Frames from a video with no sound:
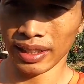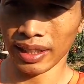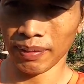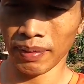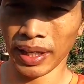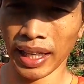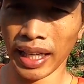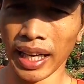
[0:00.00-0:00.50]

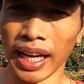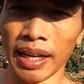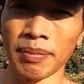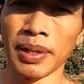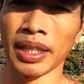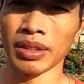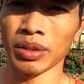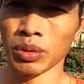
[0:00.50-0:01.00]
กำลังขา
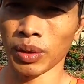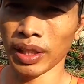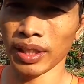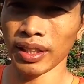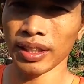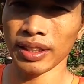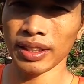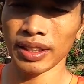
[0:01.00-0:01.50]
บางส่วน
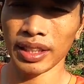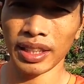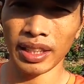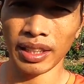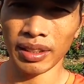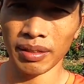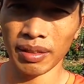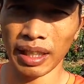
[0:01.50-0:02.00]
ที่
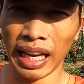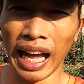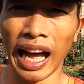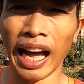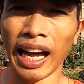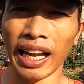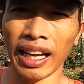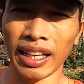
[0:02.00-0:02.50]
ล้า